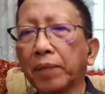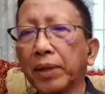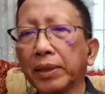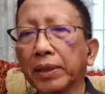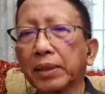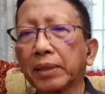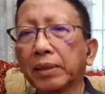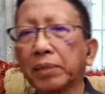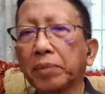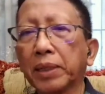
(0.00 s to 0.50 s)

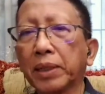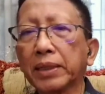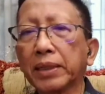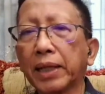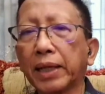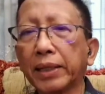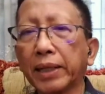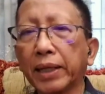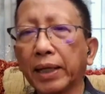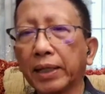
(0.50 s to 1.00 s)
amat
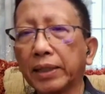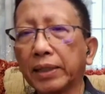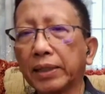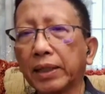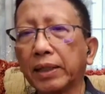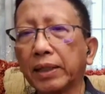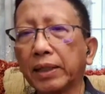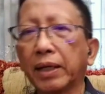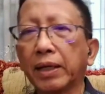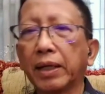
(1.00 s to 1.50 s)

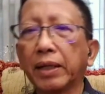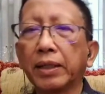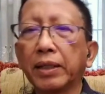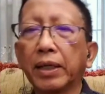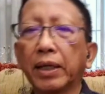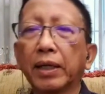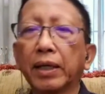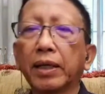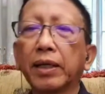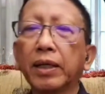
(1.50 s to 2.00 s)
percayai. Jadi ada
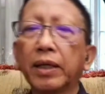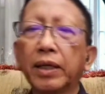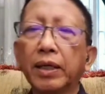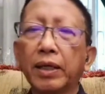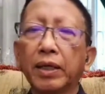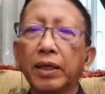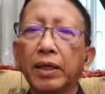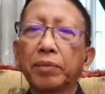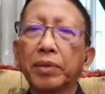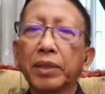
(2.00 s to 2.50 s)
yang
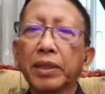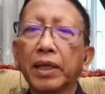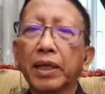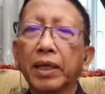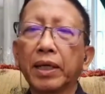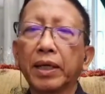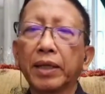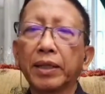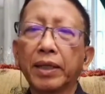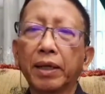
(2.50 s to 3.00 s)

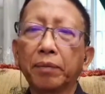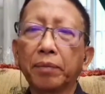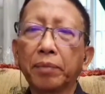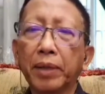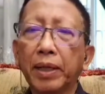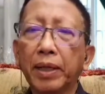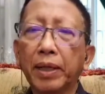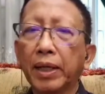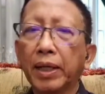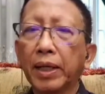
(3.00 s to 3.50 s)
percayanya
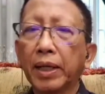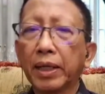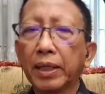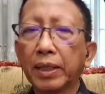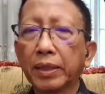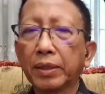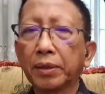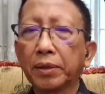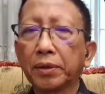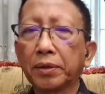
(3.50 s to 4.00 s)

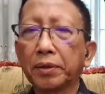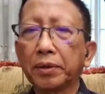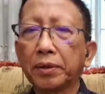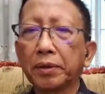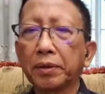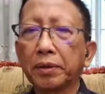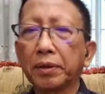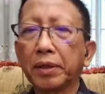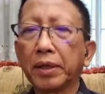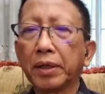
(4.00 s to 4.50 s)
pada
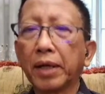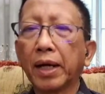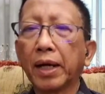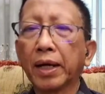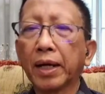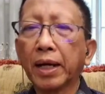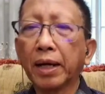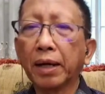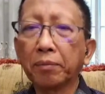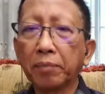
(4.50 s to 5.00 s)
tokoh
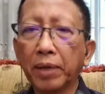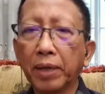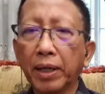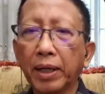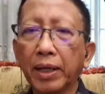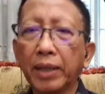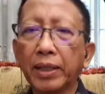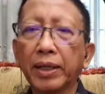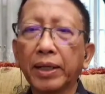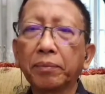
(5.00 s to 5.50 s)

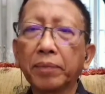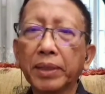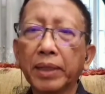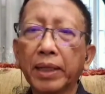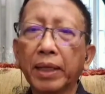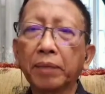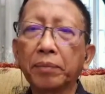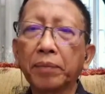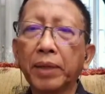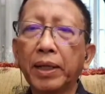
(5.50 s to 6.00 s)
agama, ada yang
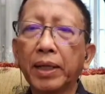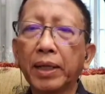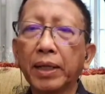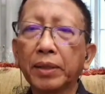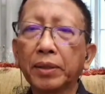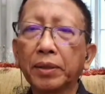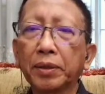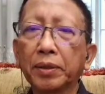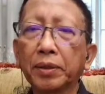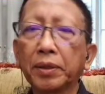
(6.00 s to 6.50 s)
hmm. pada
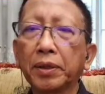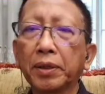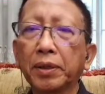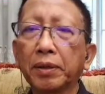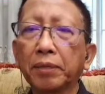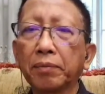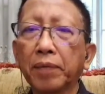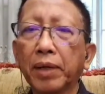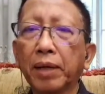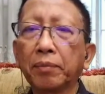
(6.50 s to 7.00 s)

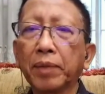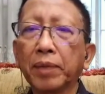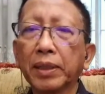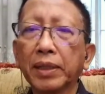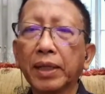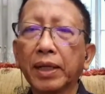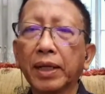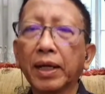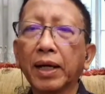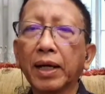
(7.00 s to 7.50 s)
tokoh
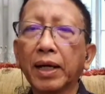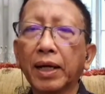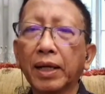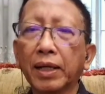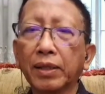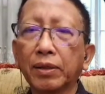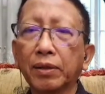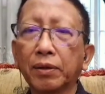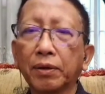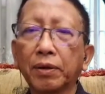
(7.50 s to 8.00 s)

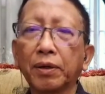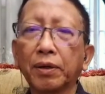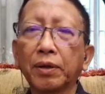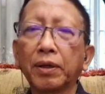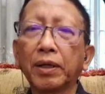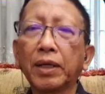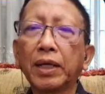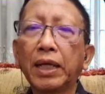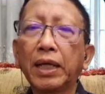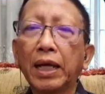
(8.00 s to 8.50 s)
masyarakat,
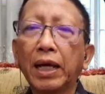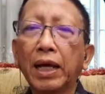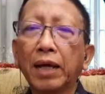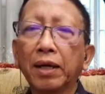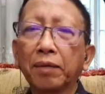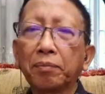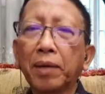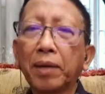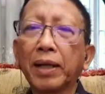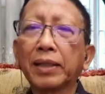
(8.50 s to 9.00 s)
tokoh
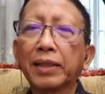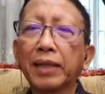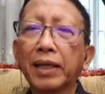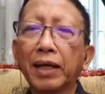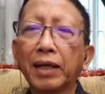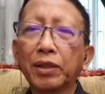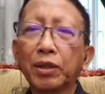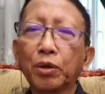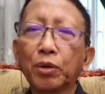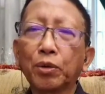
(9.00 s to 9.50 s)
eh,
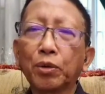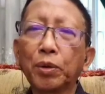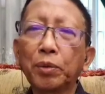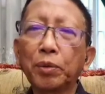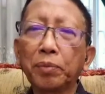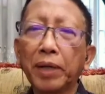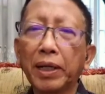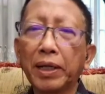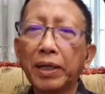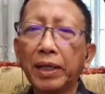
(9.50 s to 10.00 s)
partai
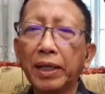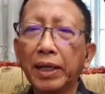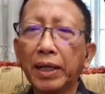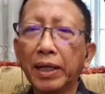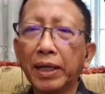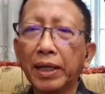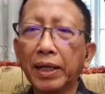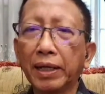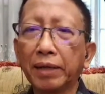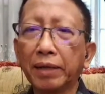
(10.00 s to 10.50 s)
ataupun
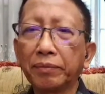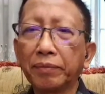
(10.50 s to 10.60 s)
pada